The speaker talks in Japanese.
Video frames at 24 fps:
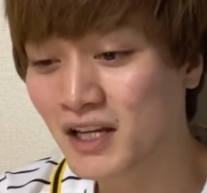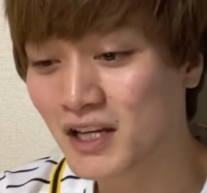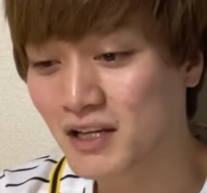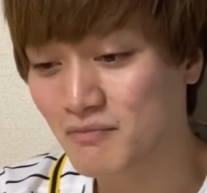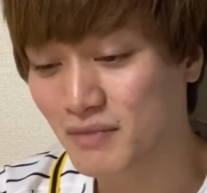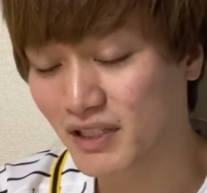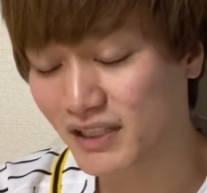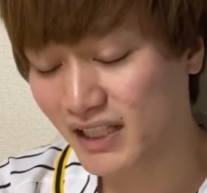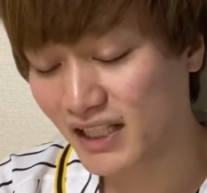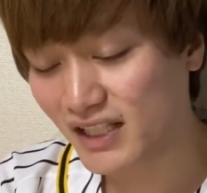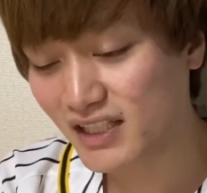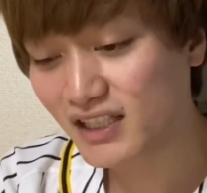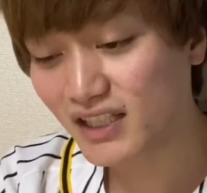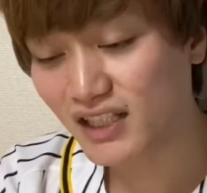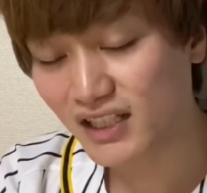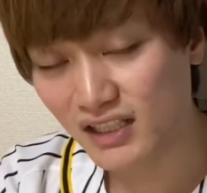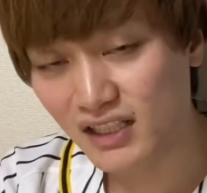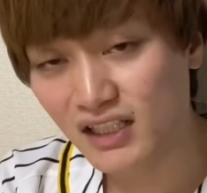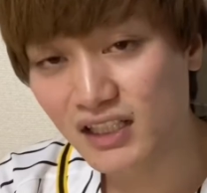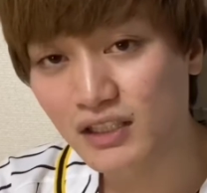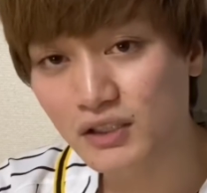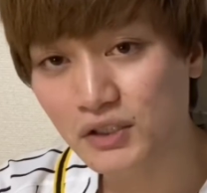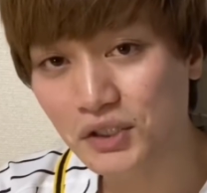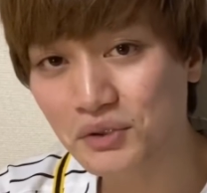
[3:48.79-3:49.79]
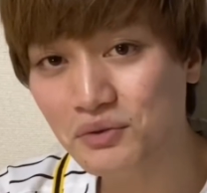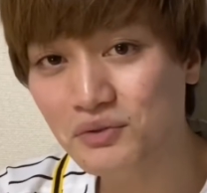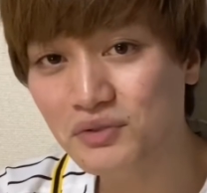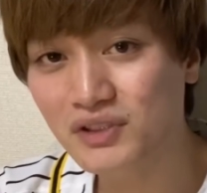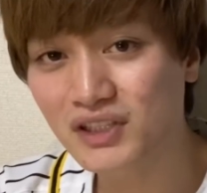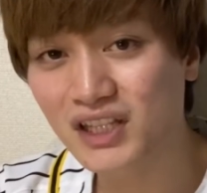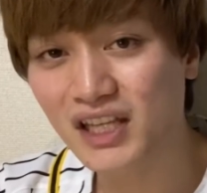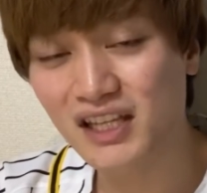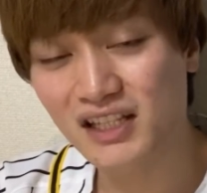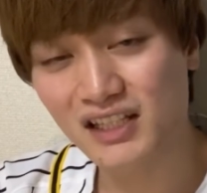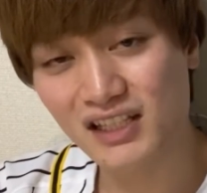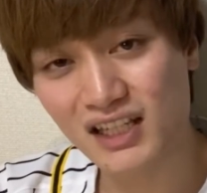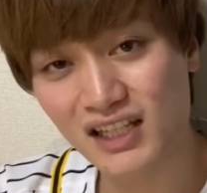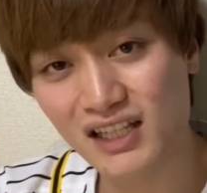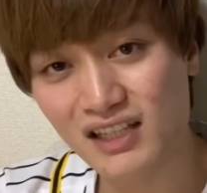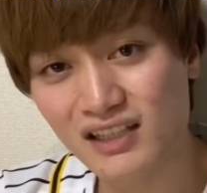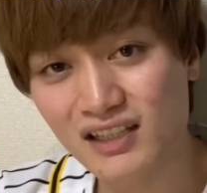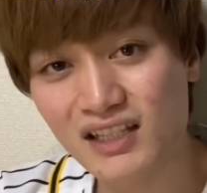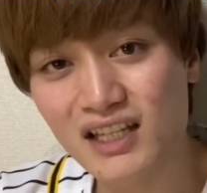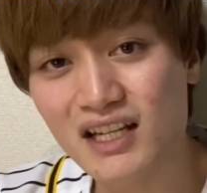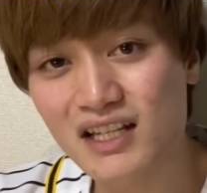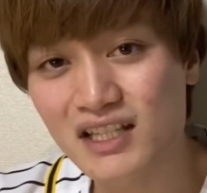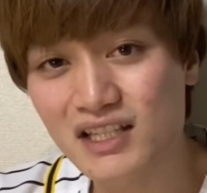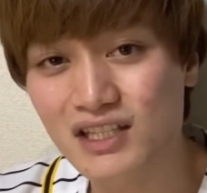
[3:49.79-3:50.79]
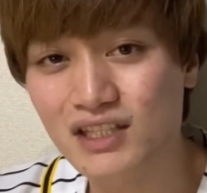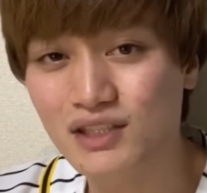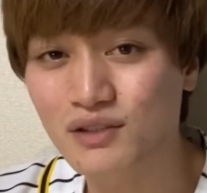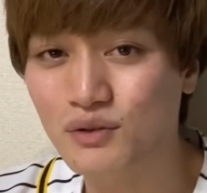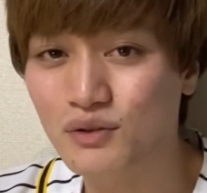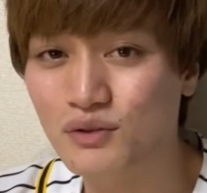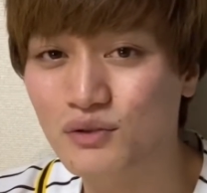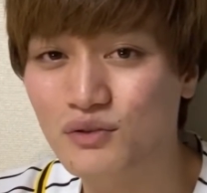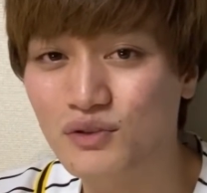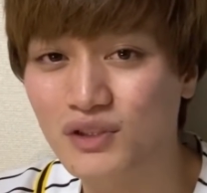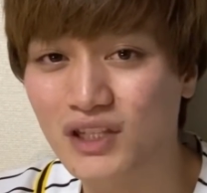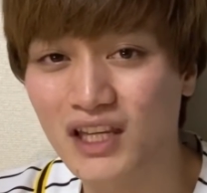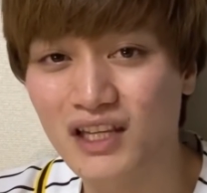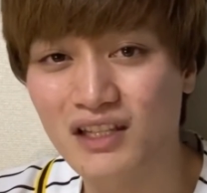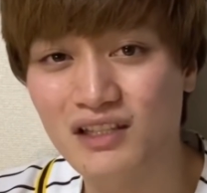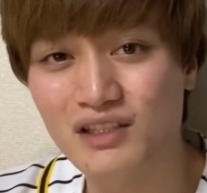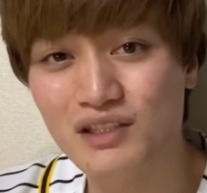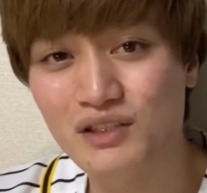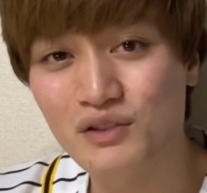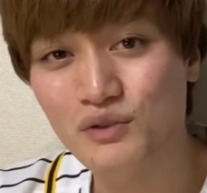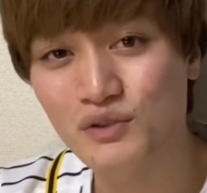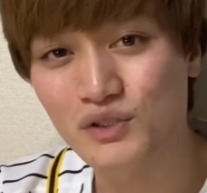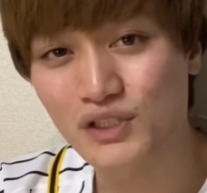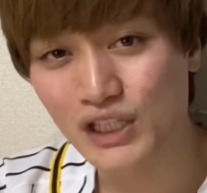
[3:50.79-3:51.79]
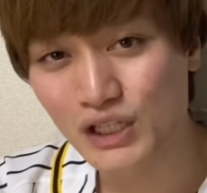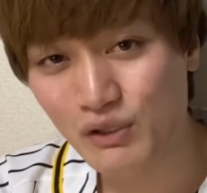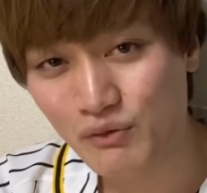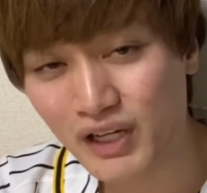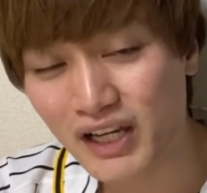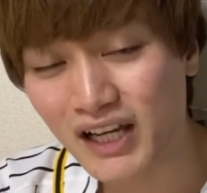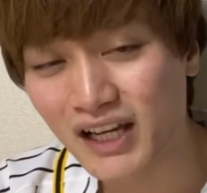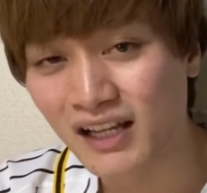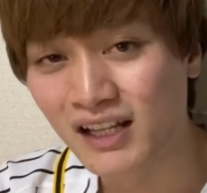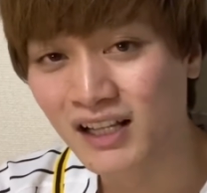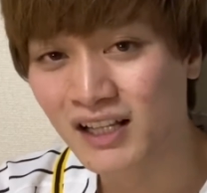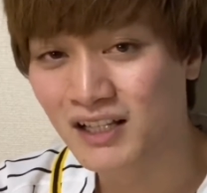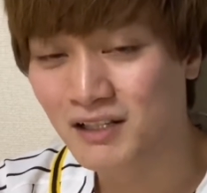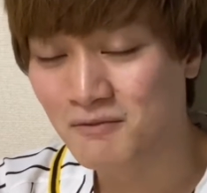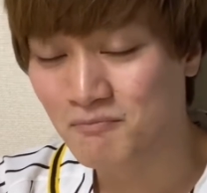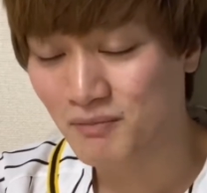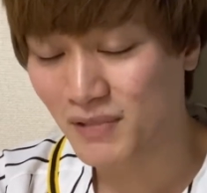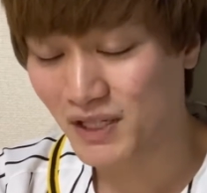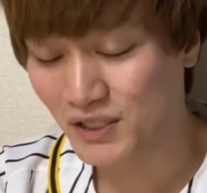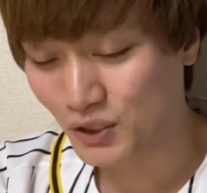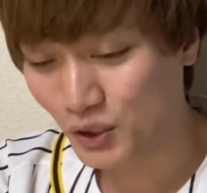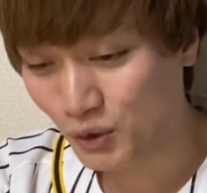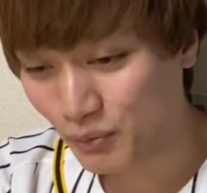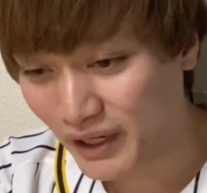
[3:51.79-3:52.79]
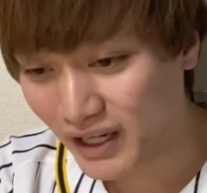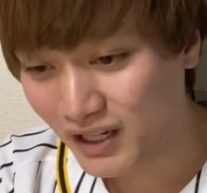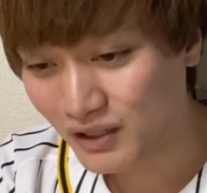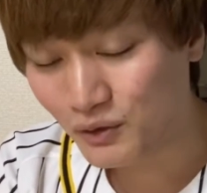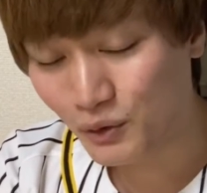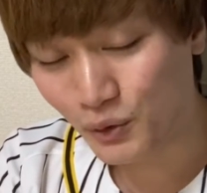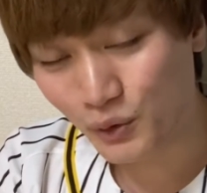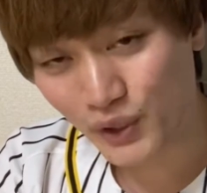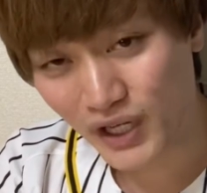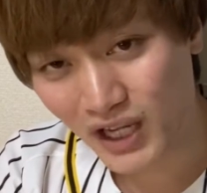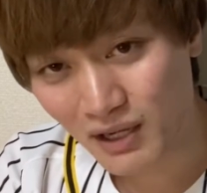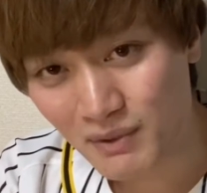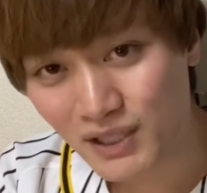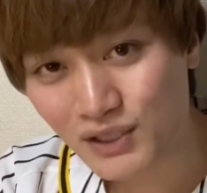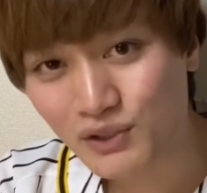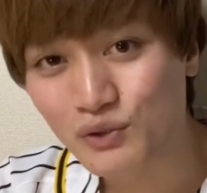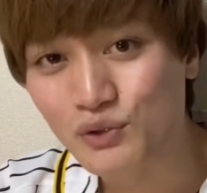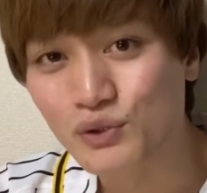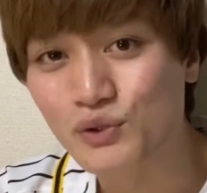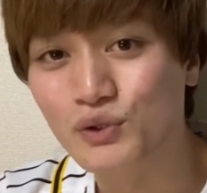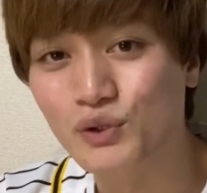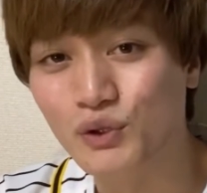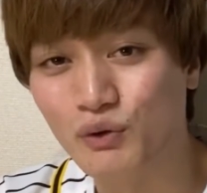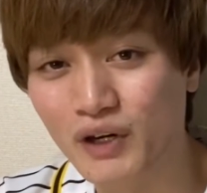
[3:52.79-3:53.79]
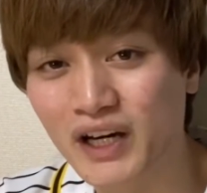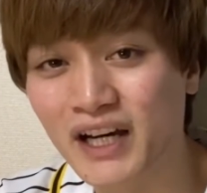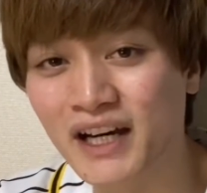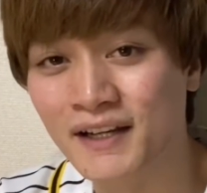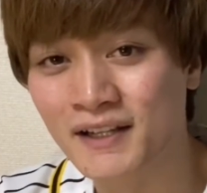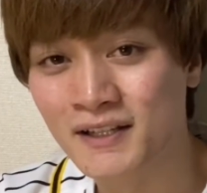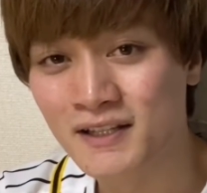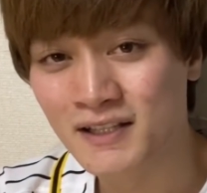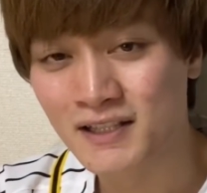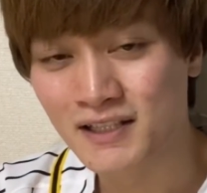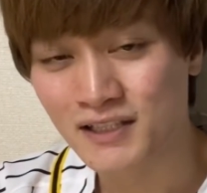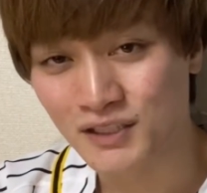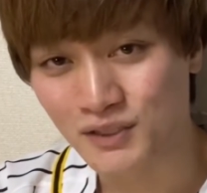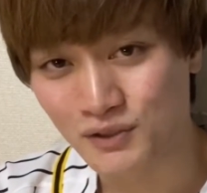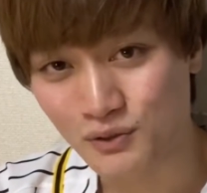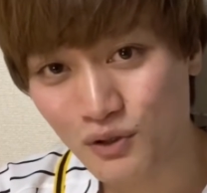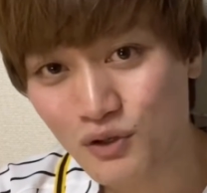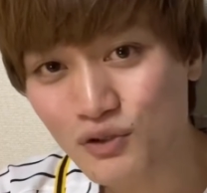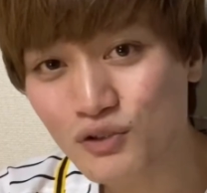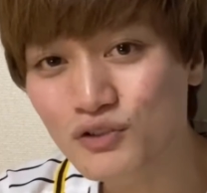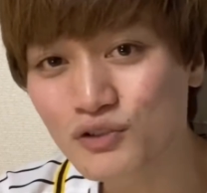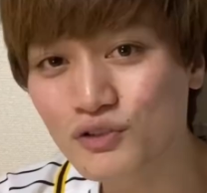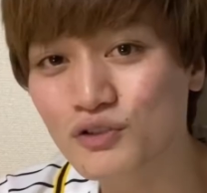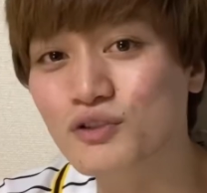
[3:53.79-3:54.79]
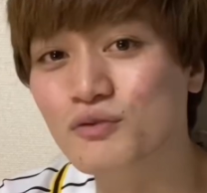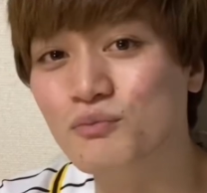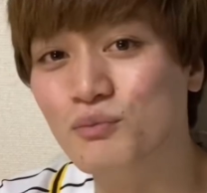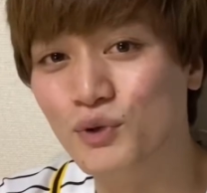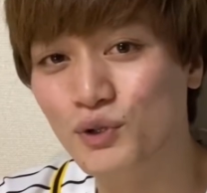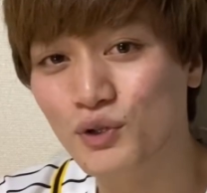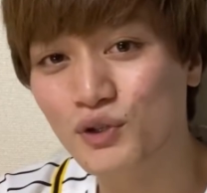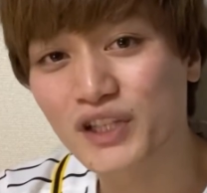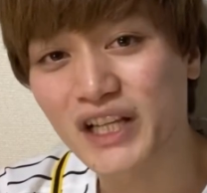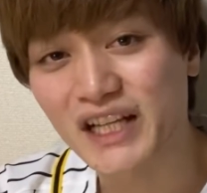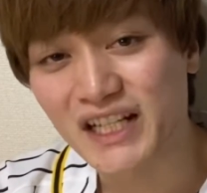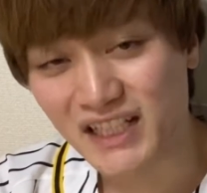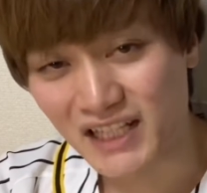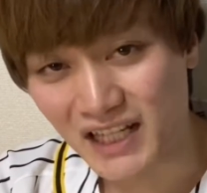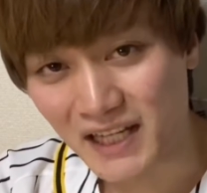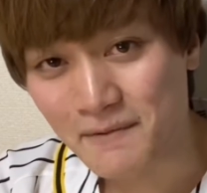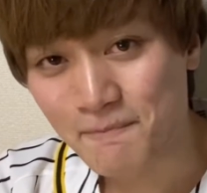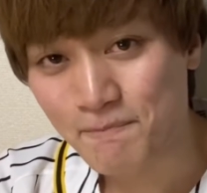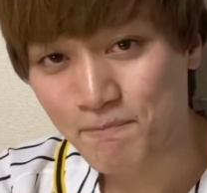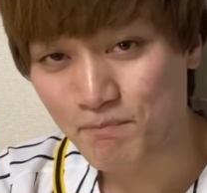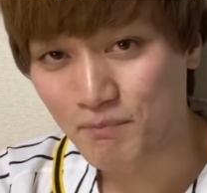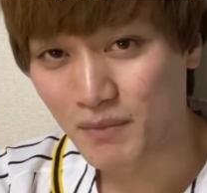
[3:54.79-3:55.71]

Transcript: まあ確かに得点圏打率という点においては、まあ4番大山というのは、すごく物足りない。